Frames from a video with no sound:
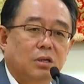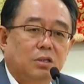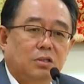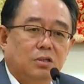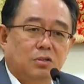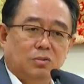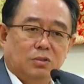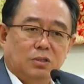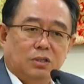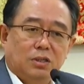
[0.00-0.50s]

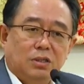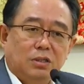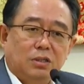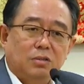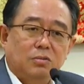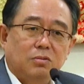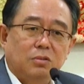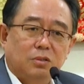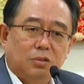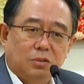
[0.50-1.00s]
修行
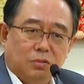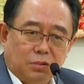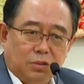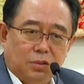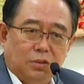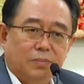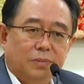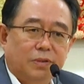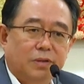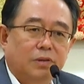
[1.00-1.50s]
就就
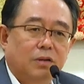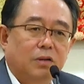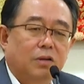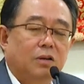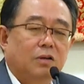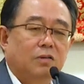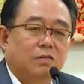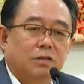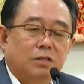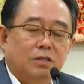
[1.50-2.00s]
这么
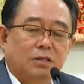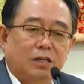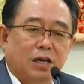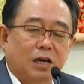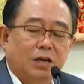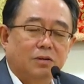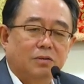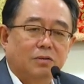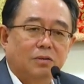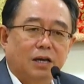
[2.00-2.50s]
分
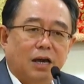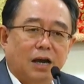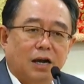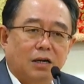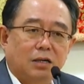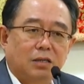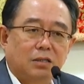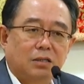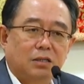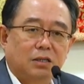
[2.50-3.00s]
前后
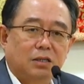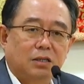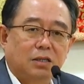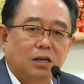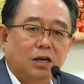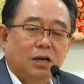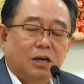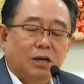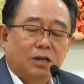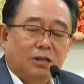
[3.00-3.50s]
两个时期。